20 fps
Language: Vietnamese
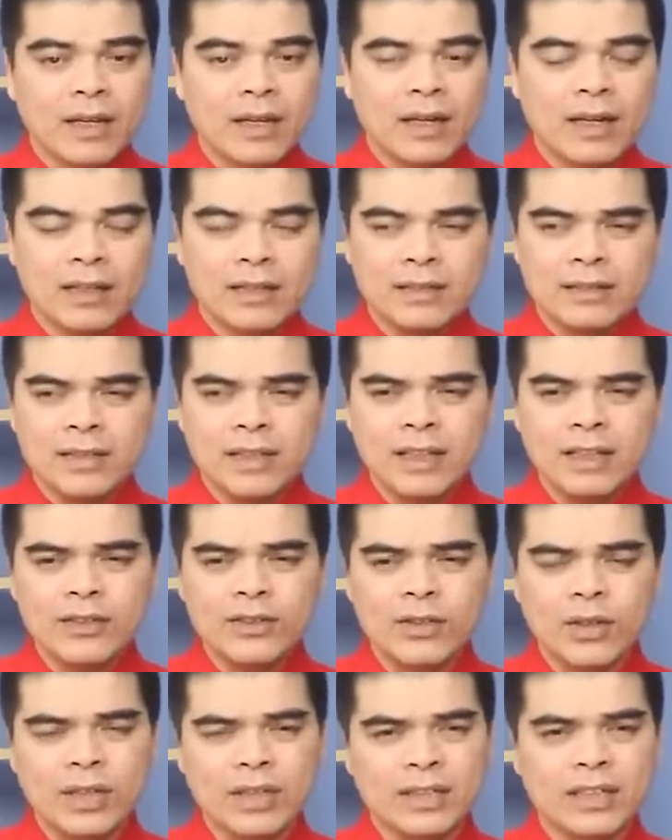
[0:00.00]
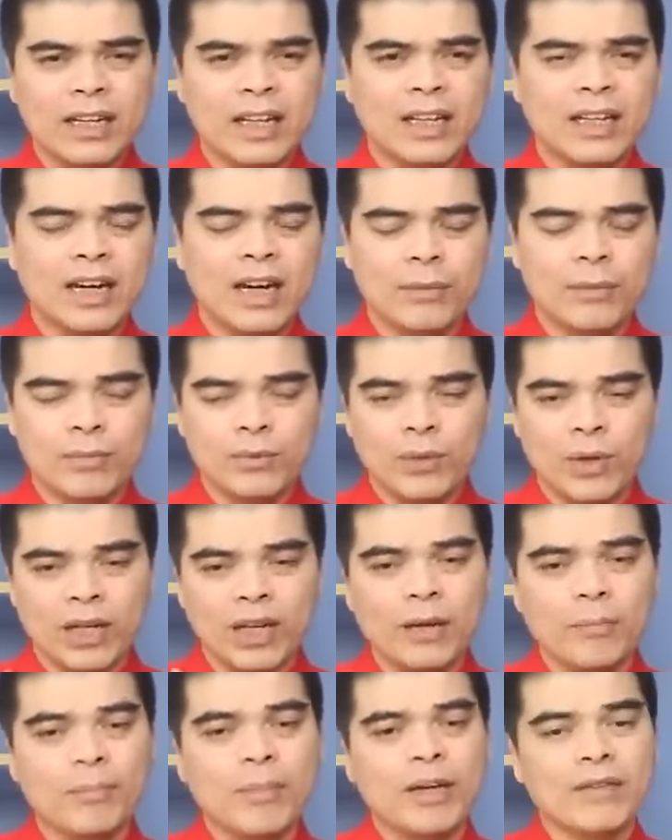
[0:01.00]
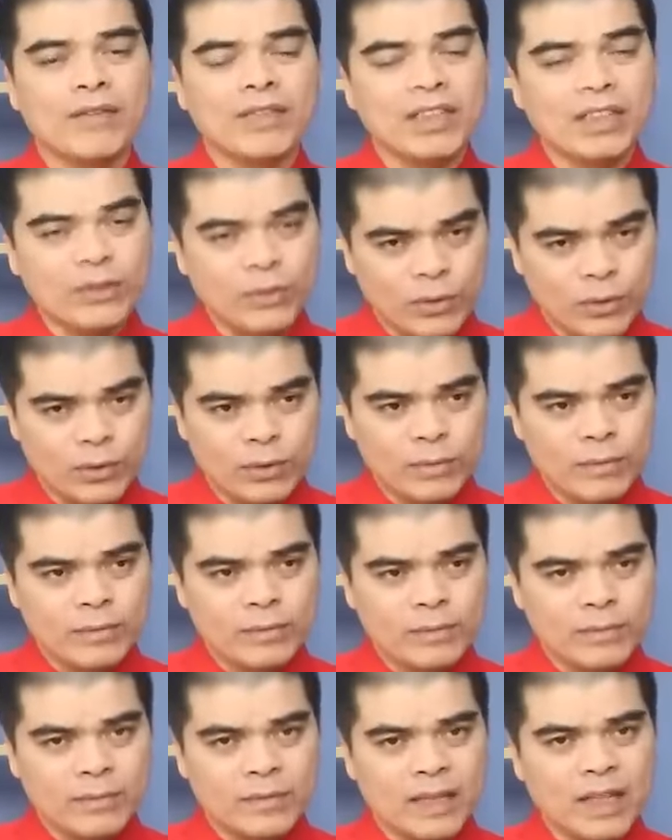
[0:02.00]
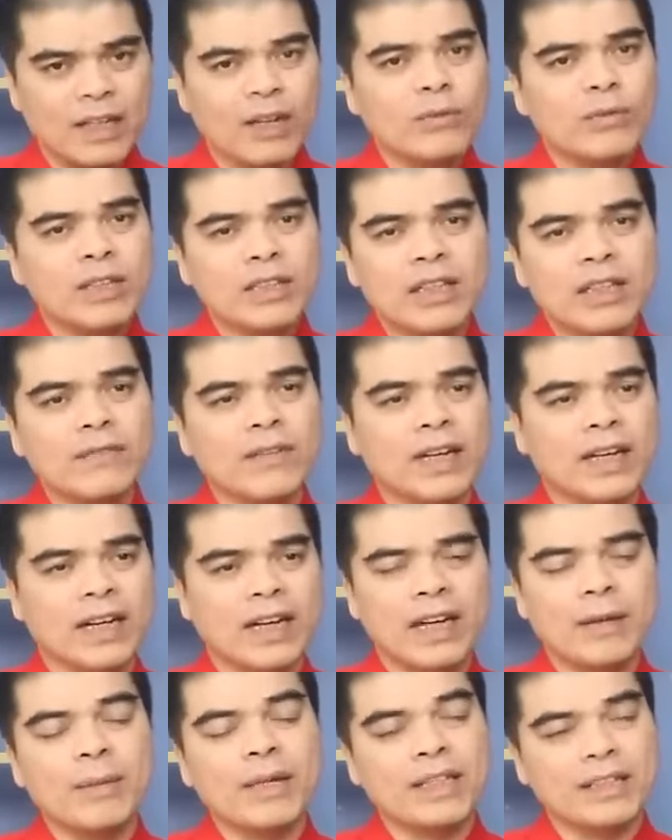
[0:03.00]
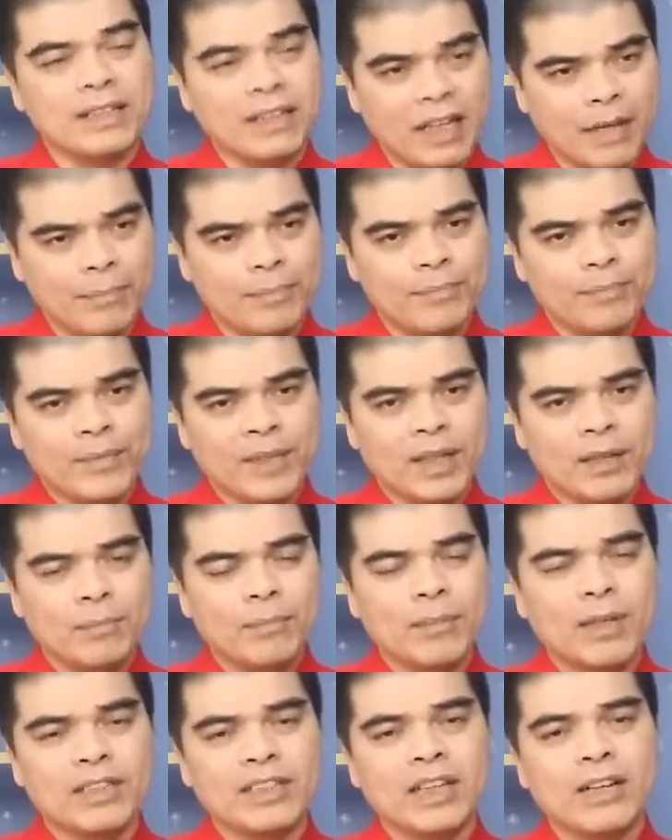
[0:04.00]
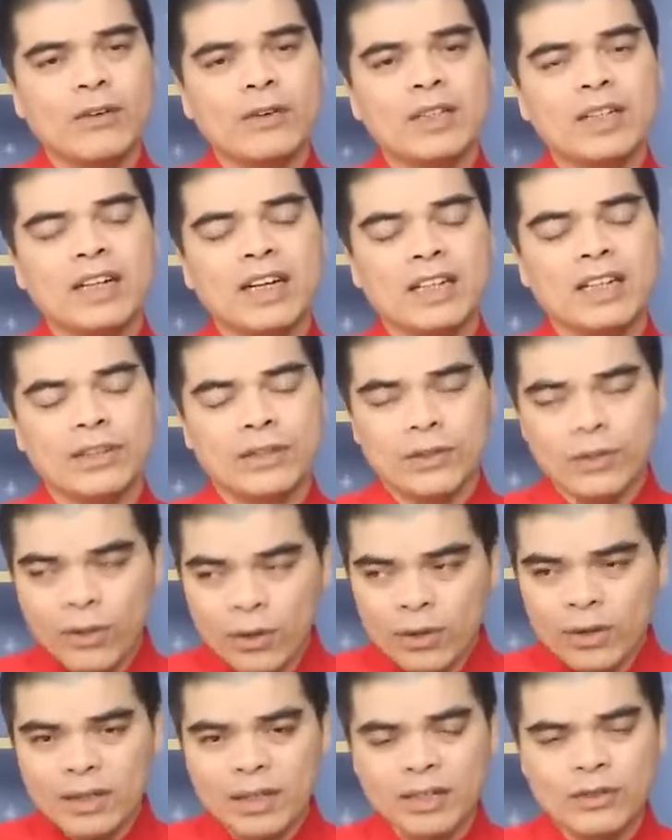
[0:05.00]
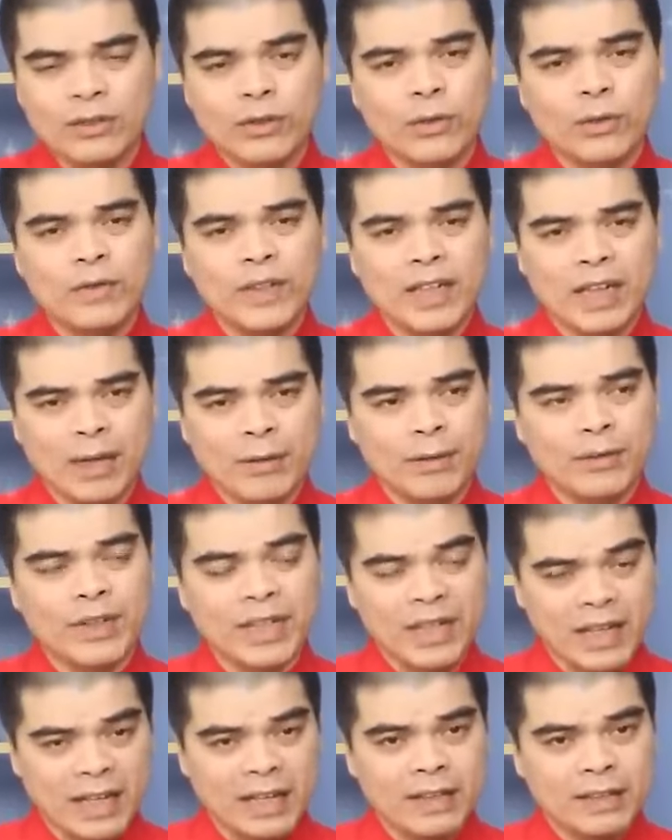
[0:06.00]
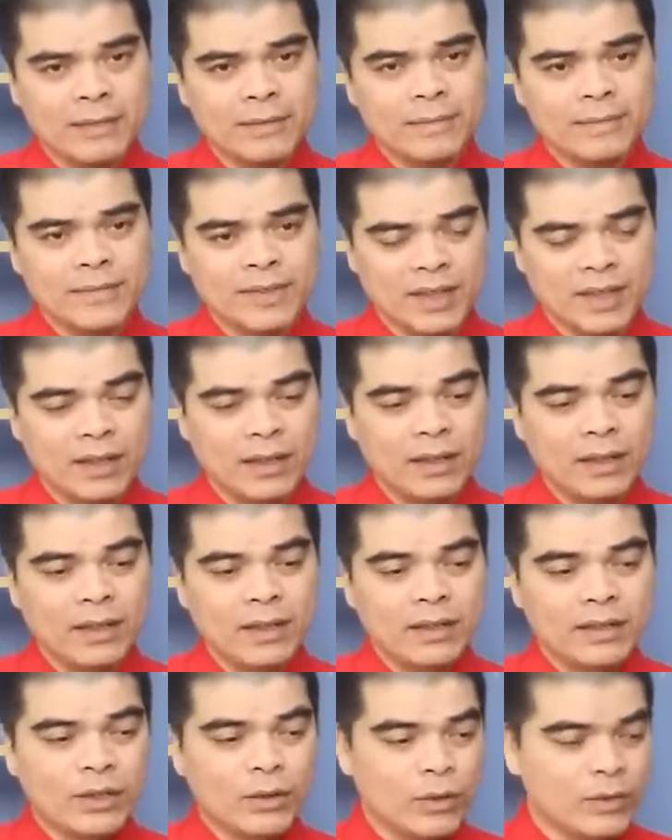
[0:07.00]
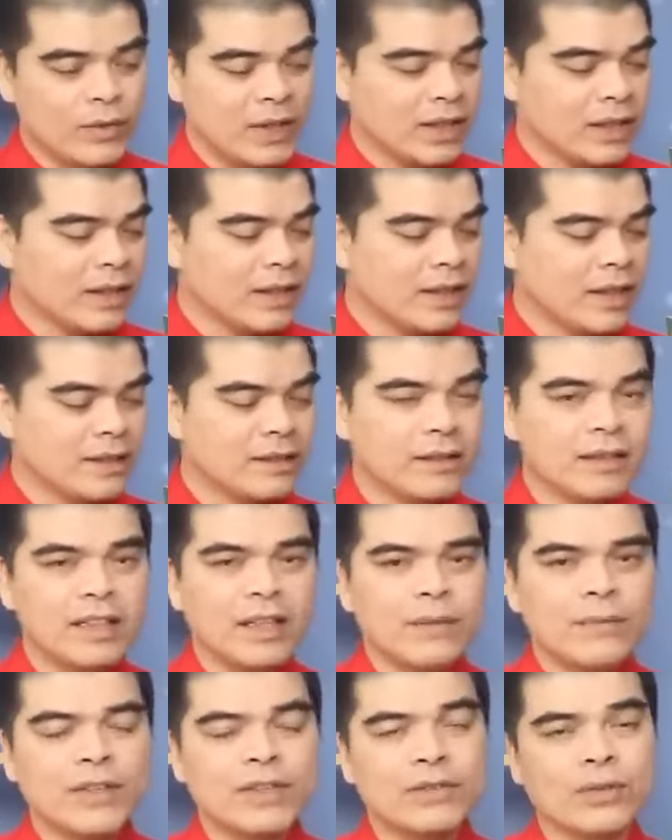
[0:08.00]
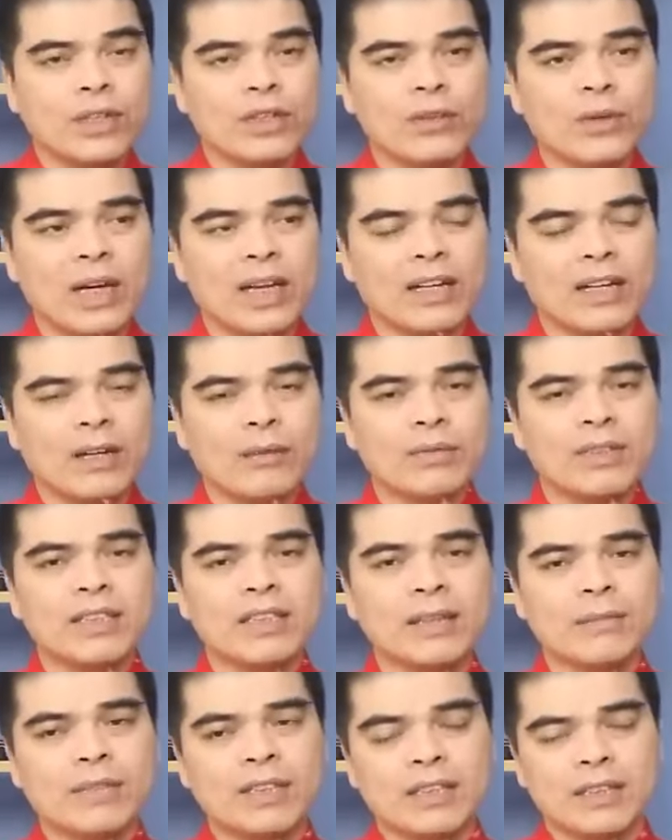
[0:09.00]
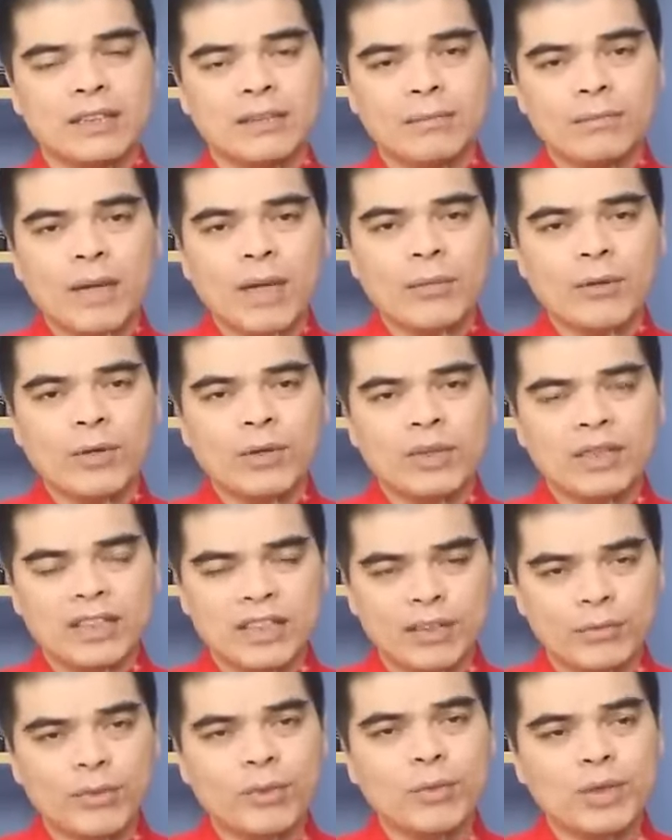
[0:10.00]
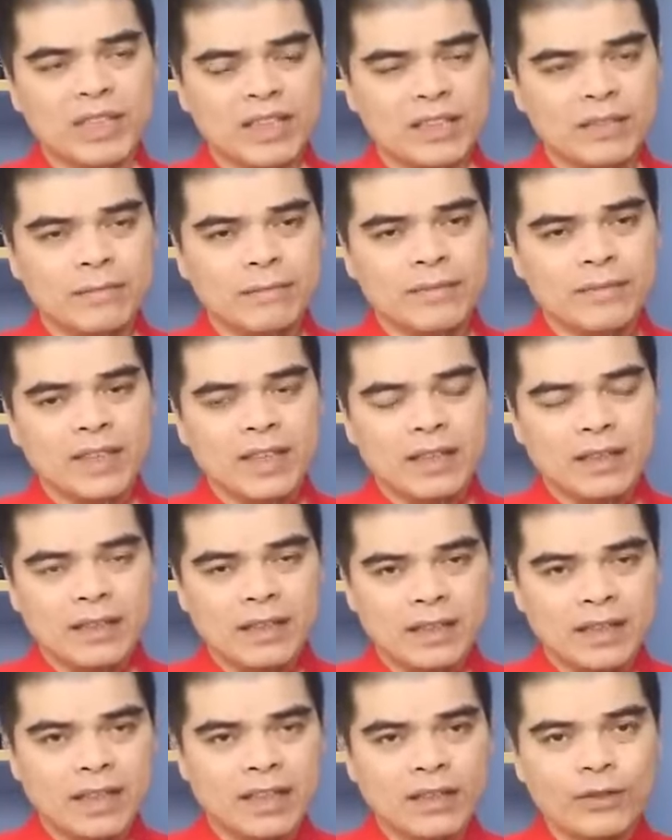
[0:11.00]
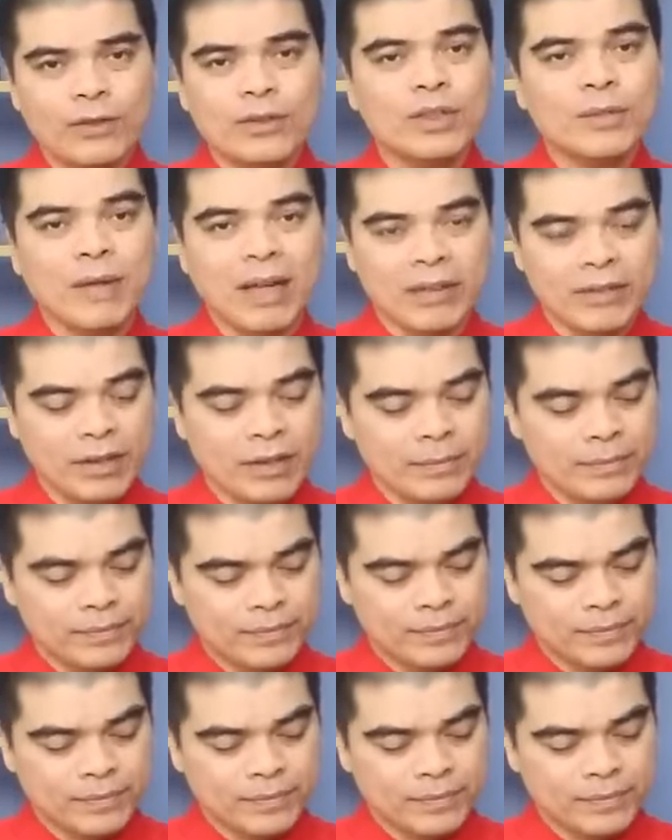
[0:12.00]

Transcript: à, sẽ chọn được những ngày hợp tuổi hợp mệnh với gia chủ đấy không nhất thiết phải là ngày 23 tháng chạp mà sẽ có những ngày tốt để cho quý vị làm cái việc này đó thì quý vị cứ liên hệ trực tiếp với số điện thoại 0989 34 9119 để thỉnh cái cốt thất bảo nhé